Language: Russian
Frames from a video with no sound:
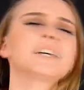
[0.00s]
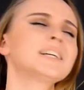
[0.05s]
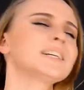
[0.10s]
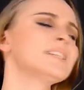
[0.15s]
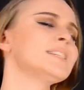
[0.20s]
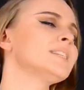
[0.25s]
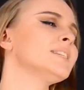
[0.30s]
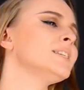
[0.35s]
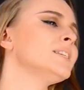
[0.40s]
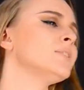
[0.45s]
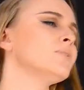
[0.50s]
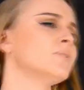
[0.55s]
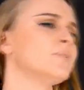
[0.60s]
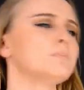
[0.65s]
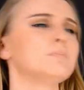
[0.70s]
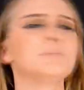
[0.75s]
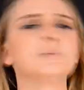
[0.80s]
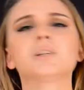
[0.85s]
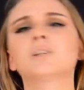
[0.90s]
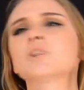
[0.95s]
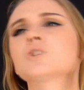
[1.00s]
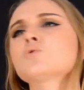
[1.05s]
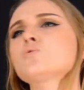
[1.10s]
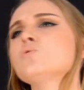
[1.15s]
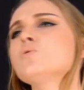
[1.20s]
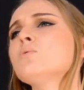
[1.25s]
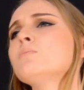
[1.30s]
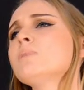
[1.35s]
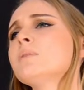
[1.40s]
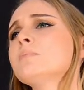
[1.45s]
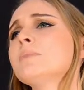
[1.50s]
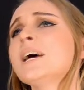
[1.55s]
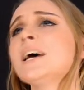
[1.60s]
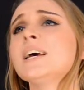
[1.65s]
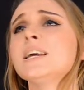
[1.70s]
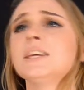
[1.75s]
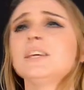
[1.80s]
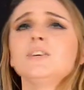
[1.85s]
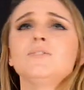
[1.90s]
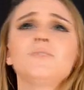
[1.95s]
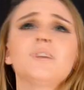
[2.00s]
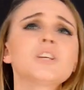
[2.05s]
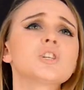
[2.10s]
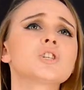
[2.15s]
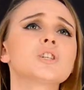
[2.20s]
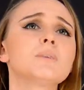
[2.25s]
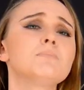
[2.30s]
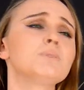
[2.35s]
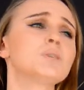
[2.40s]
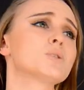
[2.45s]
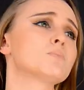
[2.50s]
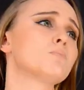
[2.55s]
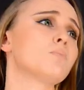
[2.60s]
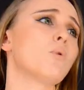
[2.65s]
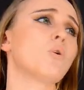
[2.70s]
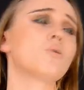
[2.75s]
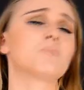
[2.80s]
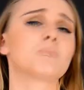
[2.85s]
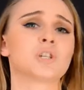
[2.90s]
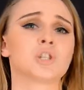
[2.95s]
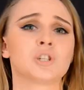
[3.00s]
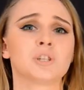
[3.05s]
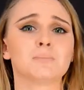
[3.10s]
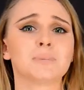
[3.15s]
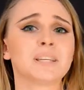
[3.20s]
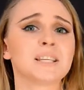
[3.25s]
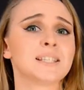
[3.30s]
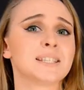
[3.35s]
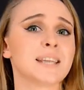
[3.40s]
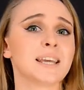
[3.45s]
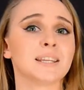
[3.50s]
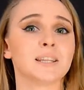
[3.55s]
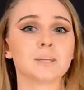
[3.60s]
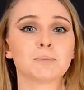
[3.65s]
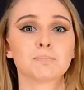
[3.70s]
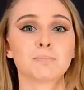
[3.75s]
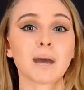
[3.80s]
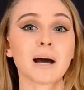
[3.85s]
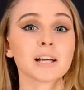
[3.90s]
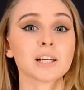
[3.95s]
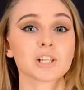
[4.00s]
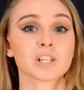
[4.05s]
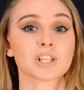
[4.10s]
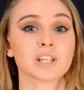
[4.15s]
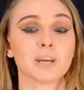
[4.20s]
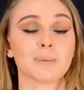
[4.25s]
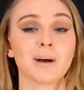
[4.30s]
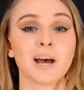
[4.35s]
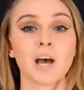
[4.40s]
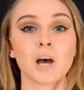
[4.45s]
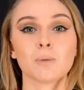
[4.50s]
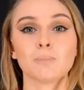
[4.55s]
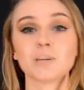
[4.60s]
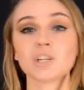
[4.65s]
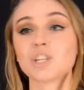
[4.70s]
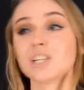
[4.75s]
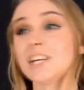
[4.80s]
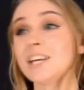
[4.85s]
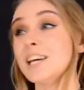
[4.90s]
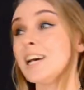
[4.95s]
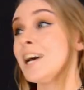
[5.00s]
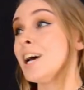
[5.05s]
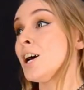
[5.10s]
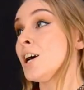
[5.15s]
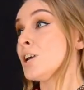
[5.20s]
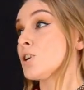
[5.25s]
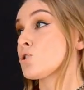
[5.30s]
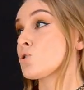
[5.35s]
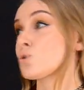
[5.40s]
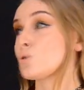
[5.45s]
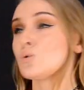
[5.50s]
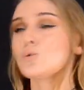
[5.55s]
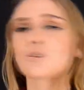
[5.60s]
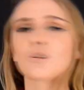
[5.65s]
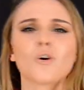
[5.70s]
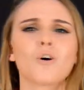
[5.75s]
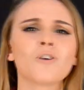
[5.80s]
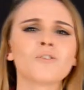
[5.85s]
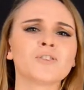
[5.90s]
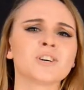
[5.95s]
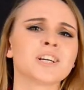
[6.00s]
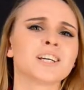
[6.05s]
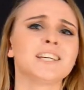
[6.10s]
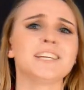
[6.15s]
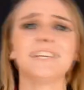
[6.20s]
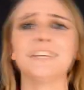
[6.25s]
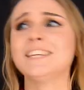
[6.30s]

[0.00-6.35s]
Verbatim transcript: красивым, белозубым и вечно беспомощным кисейным барышням пришли суровые,